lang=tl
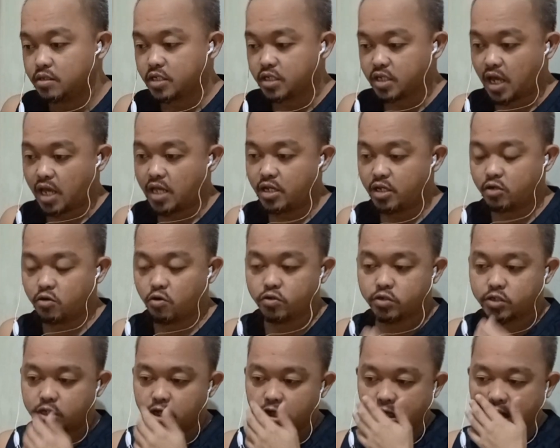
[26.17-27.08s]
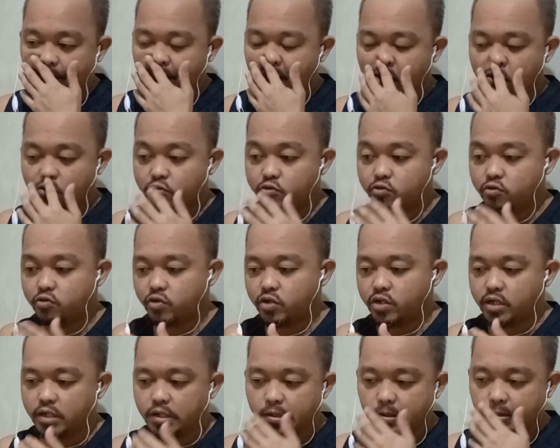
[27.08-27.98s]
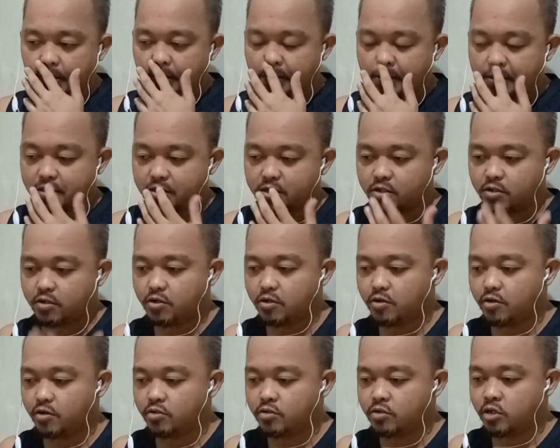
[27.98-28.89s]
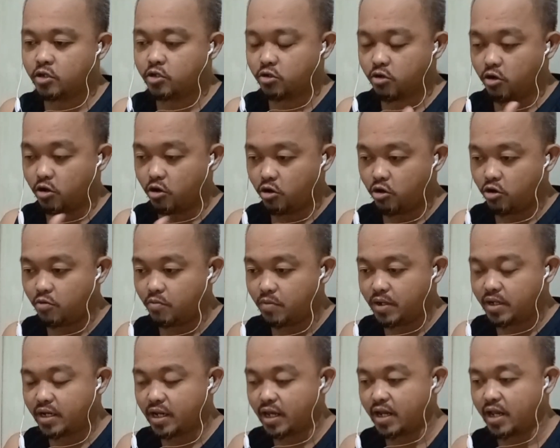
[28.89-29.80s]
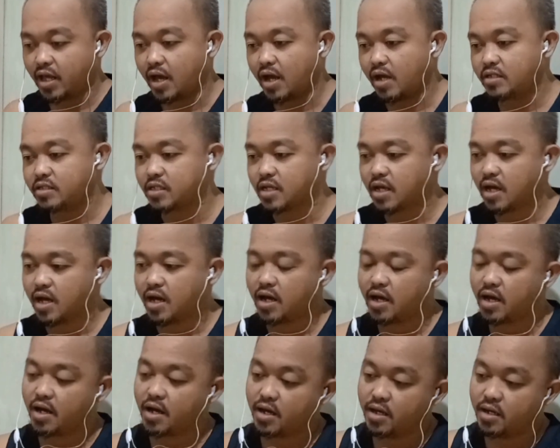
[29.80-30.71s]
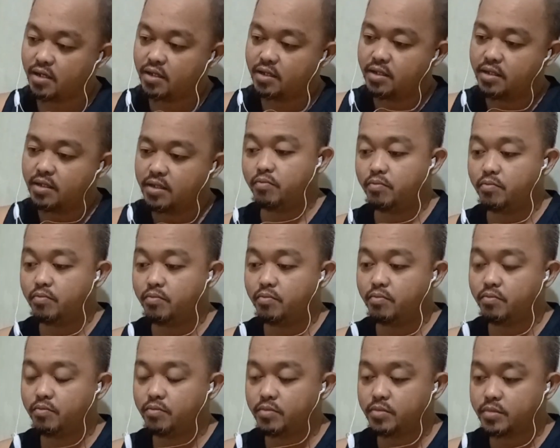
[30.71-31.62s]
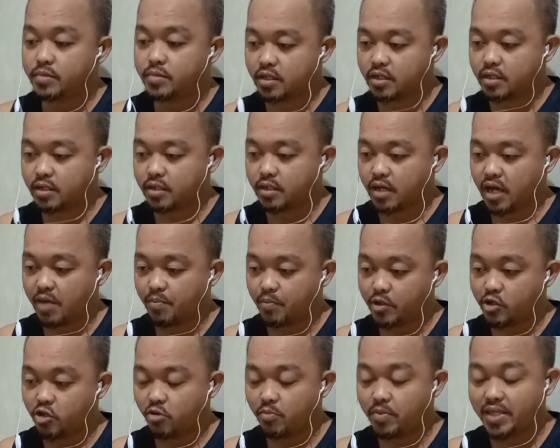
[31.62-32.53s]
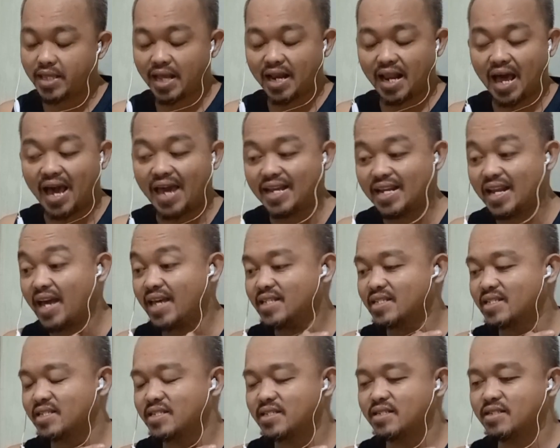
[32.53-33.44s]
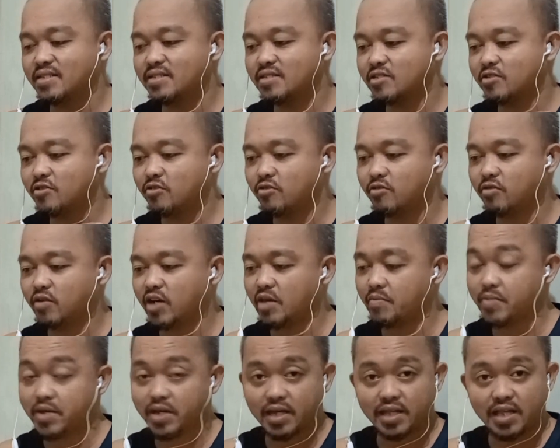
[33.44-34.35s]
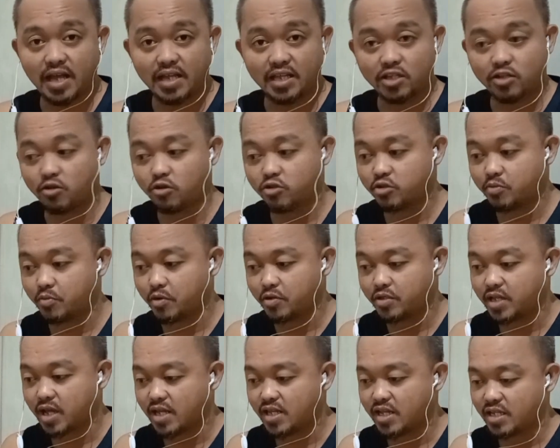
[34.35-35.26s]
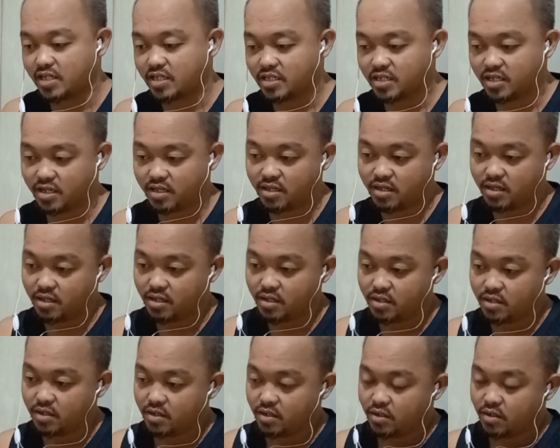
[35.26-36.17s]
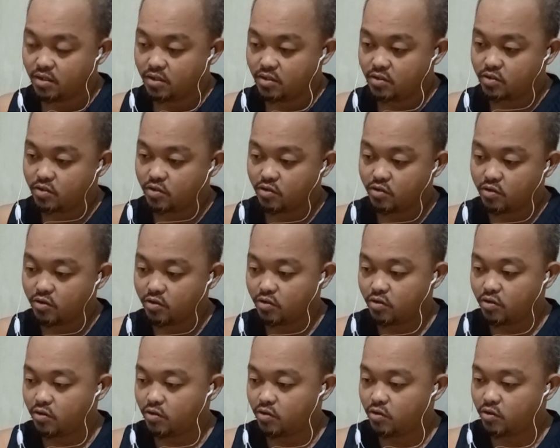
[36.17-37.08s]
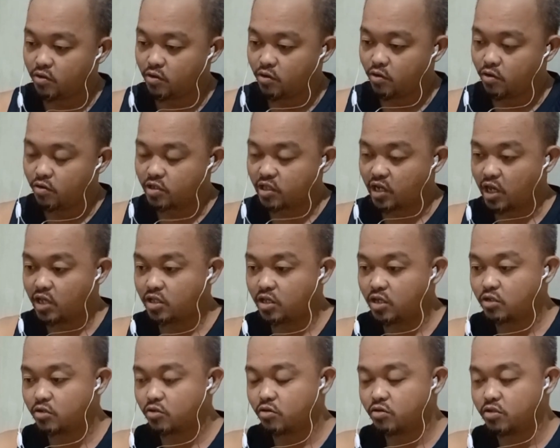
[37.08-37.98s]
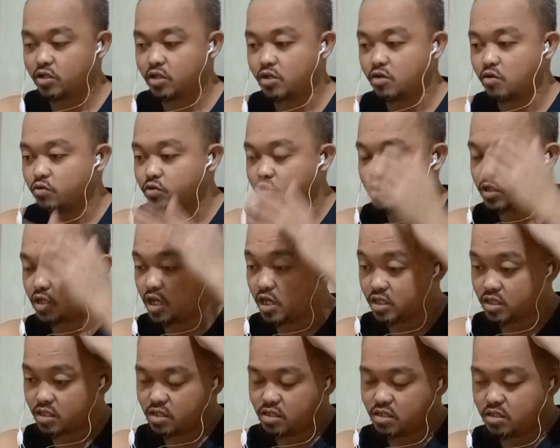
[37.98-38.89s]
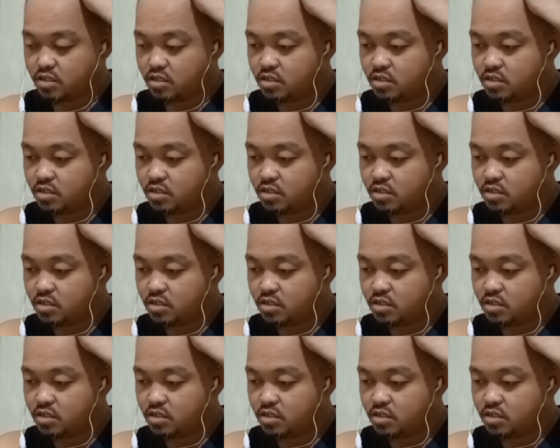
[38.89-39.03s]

sa channel Coach Kit, napanood ko eh. So, dito ako magre-react sa kay Phenomenal Highlights. So, kaibigan natin to, supportahan natin. So, training to ni Coach Kit